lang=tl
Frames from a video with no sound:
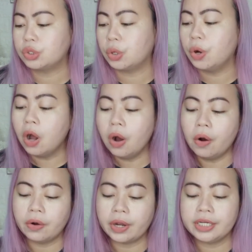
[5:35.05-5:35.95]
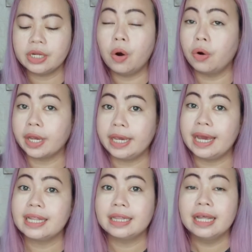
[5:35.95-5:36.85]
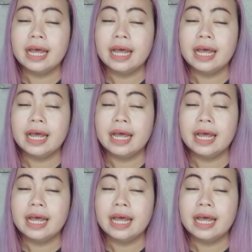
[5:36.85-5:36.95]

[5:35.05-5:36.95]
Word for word: So, okay na okay. At,